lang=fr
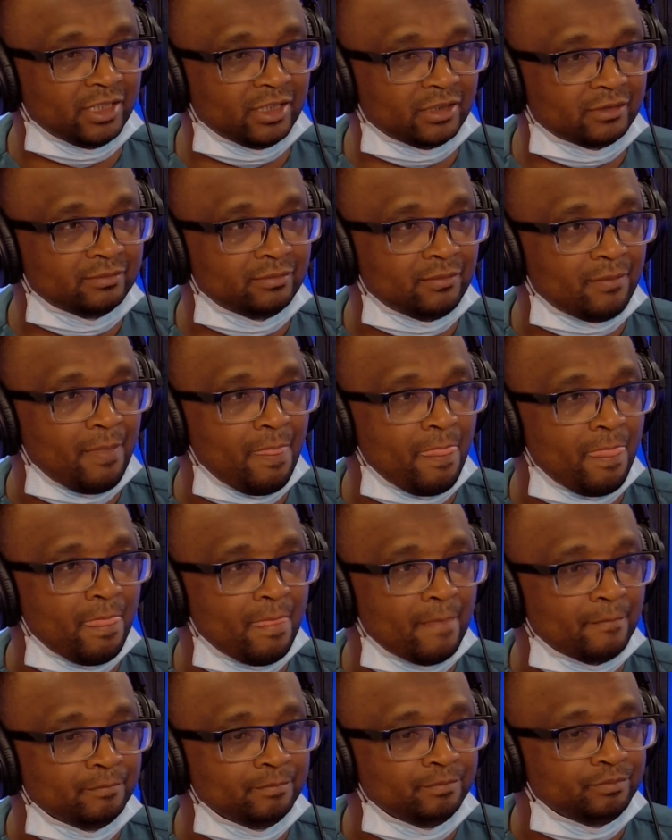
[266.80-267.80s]
généralement,
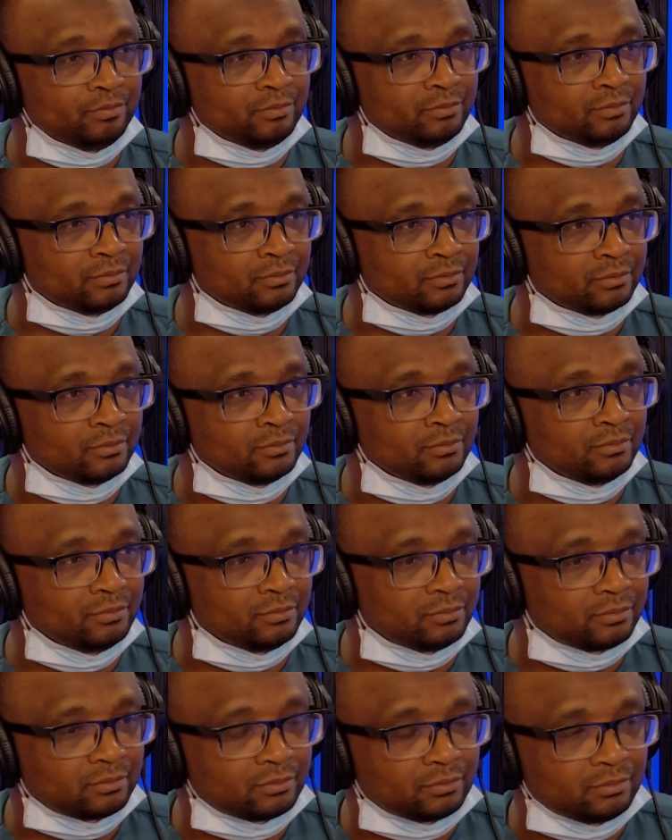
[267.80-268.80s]
c'est pratiquement le plus
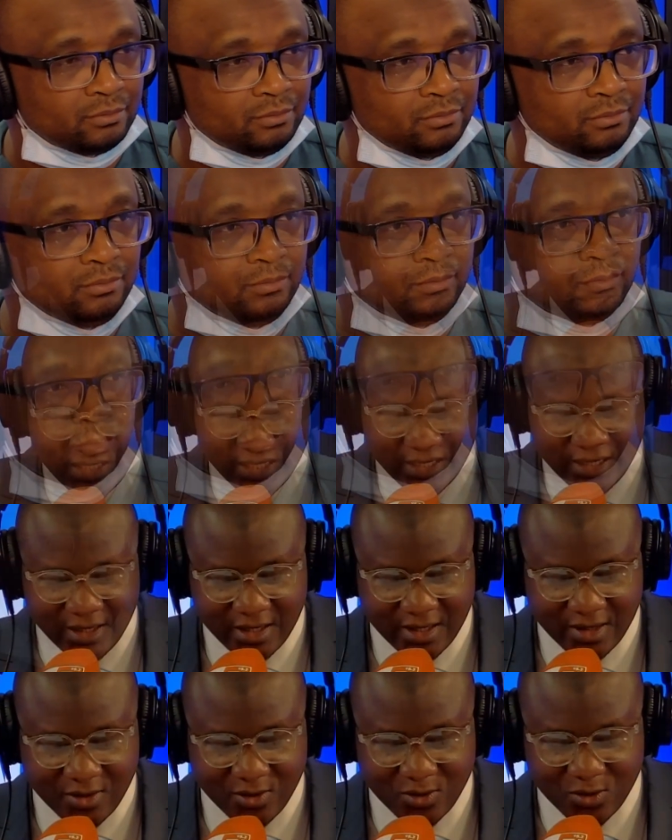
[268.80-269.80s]
gros des soucis
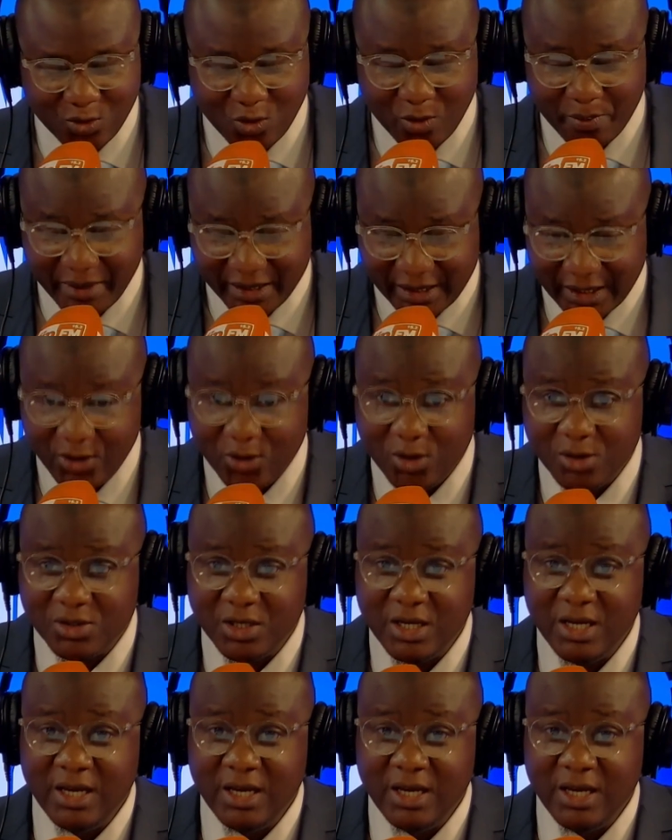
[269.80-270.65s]
de nos compatriotes,